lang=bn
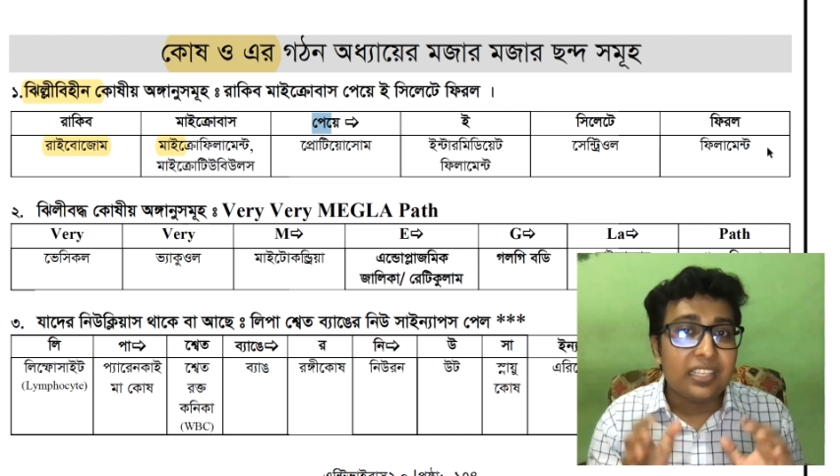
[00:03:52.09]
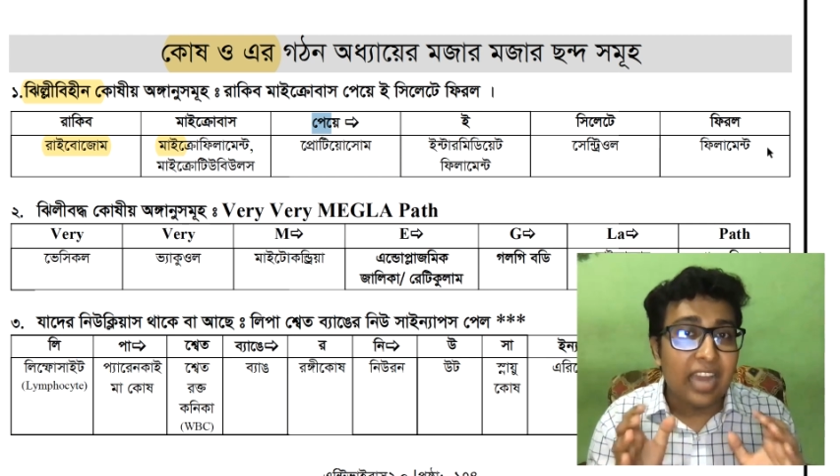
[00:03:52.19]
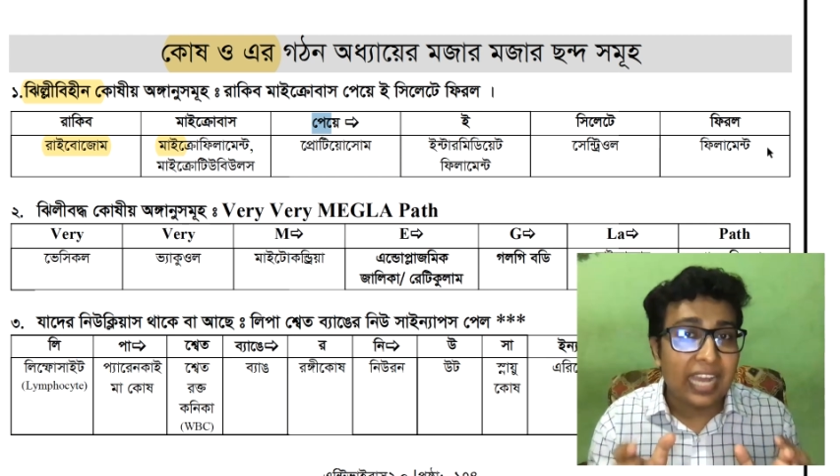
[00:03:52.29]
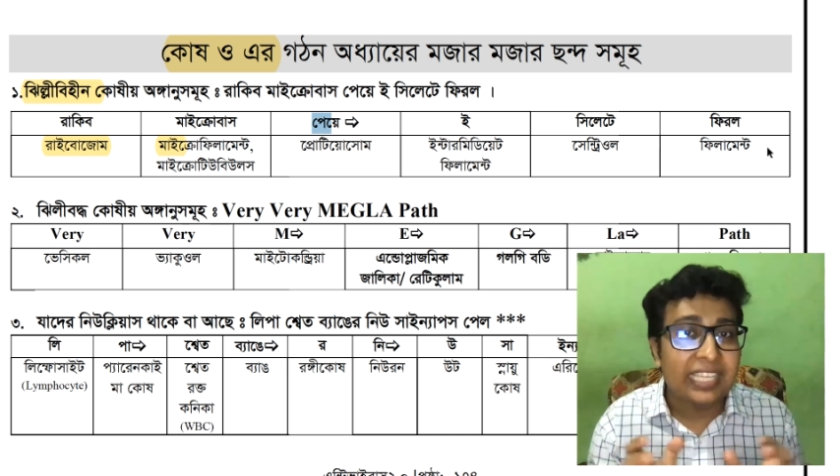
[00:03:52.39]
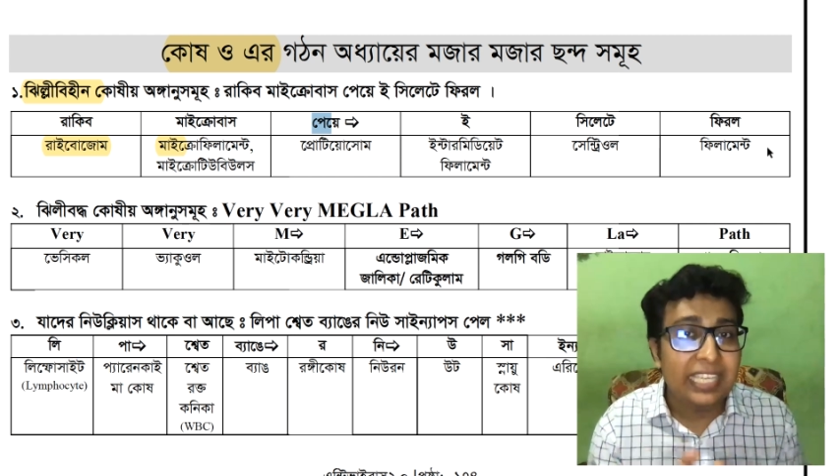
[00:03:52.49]

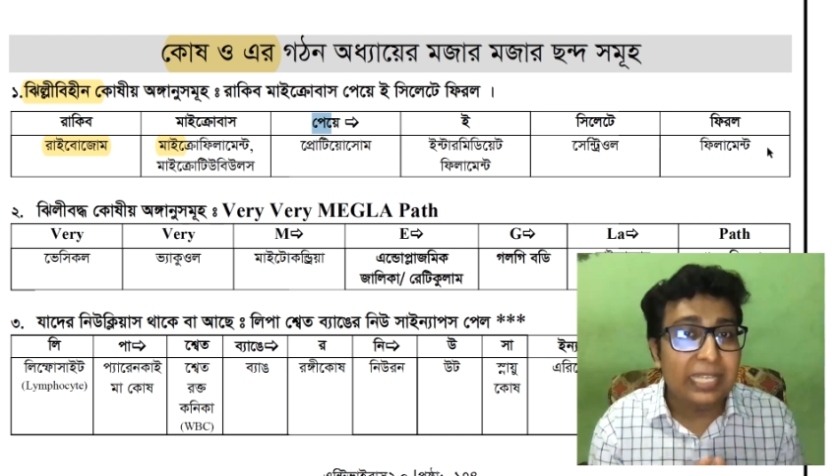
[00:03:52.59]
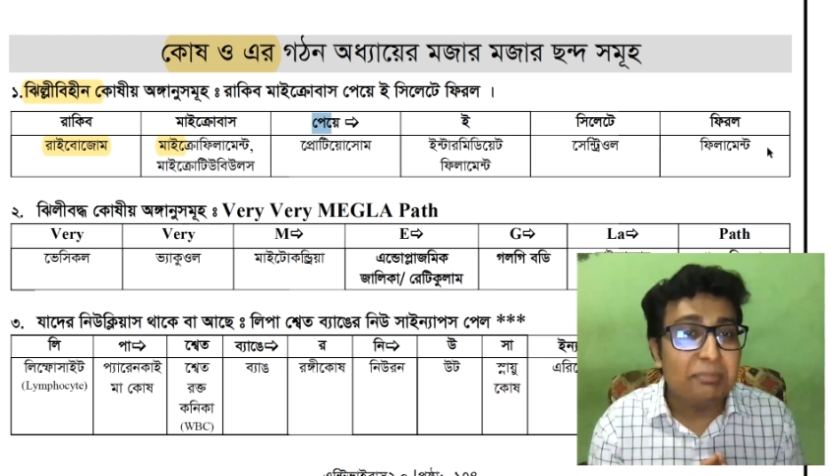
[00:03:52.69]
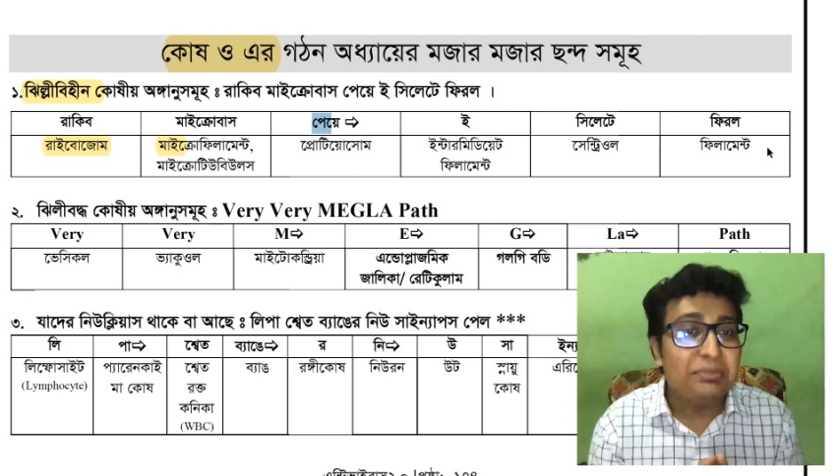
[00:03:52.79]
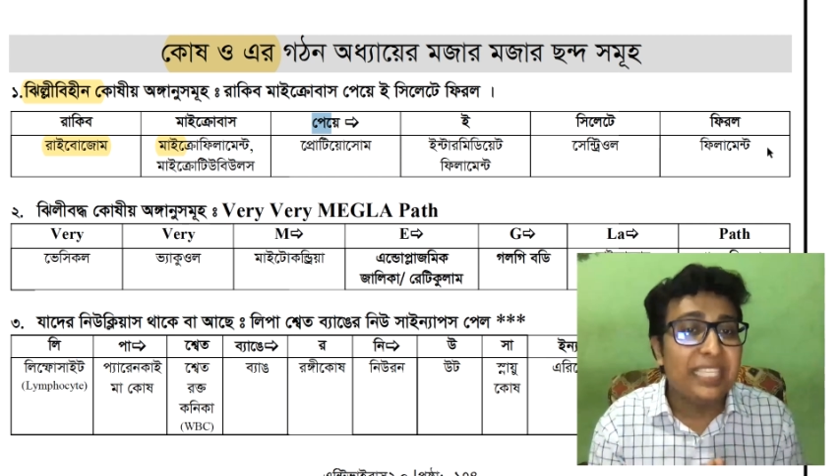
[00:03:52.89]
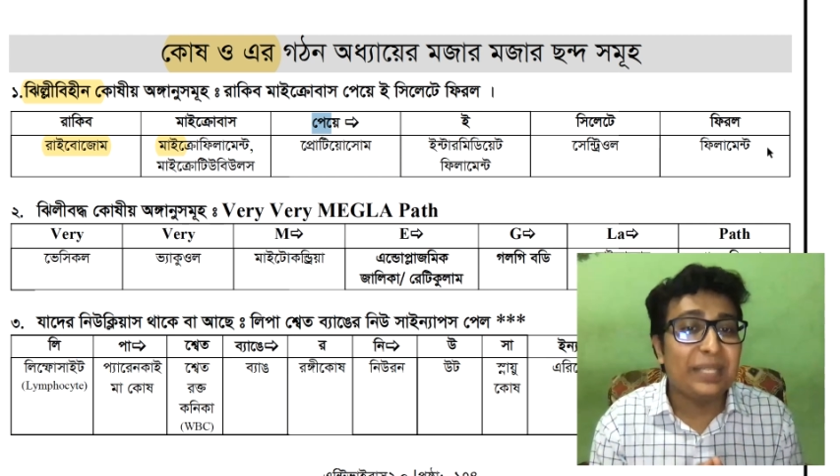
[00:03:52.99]
রাকিব
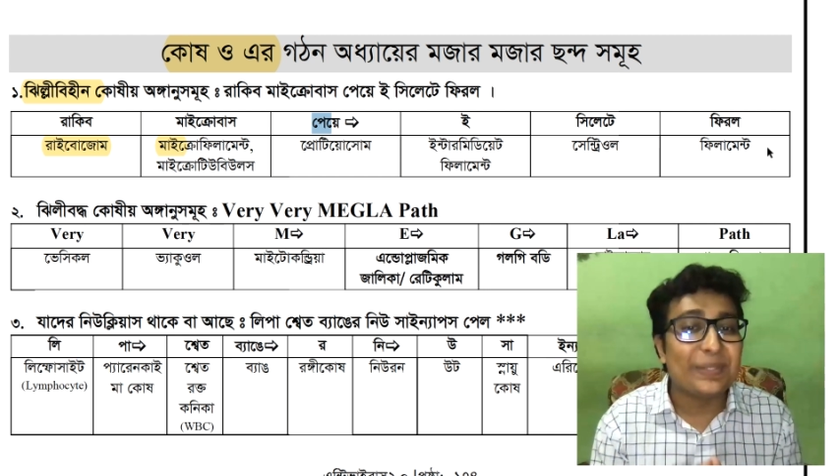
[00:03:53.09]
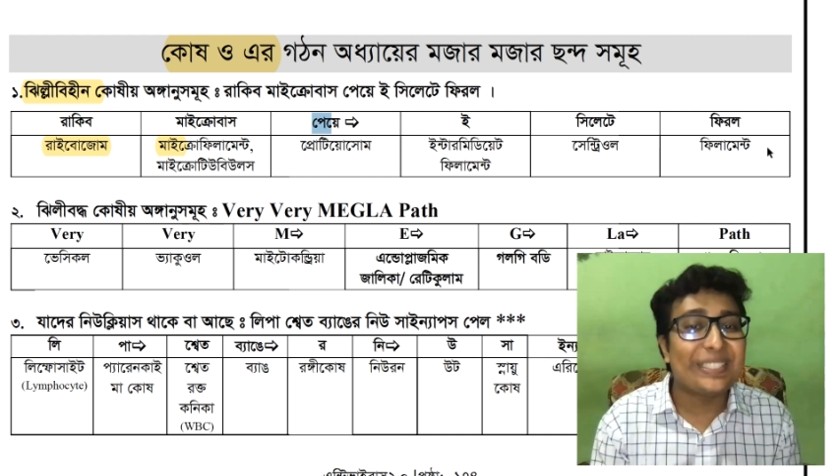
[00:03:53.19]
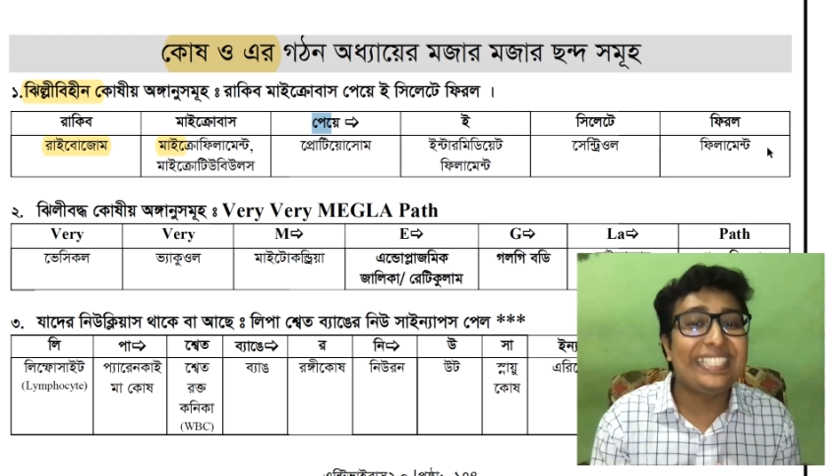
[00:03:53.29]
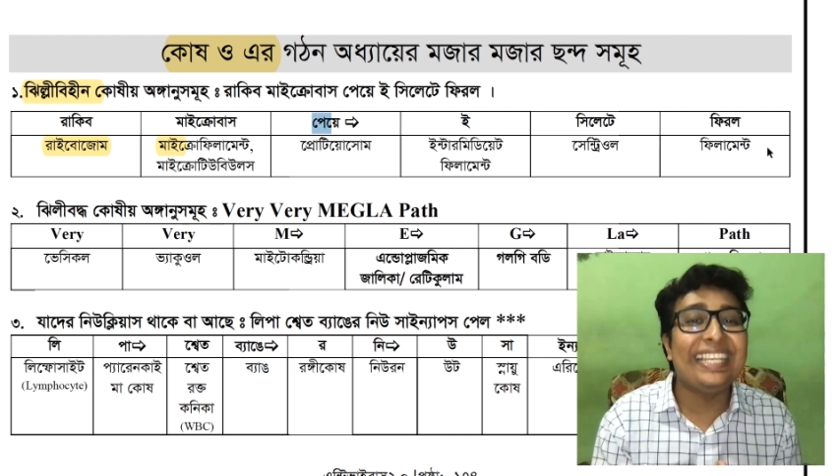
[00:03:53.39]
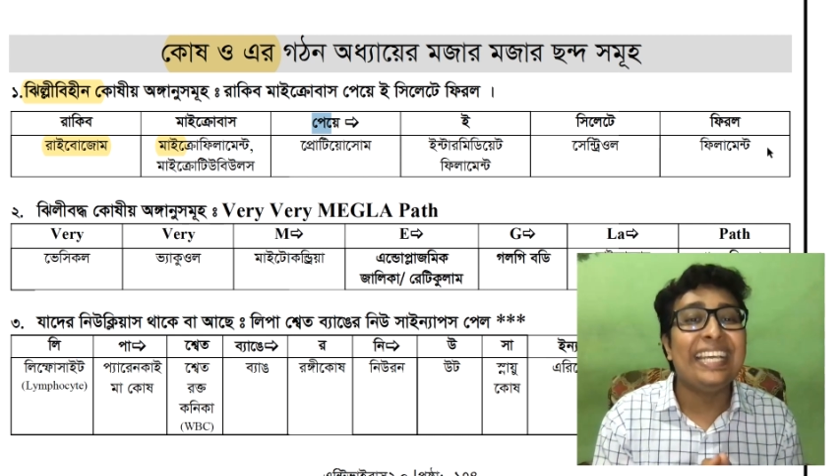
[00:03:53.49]
যে হচ্ছে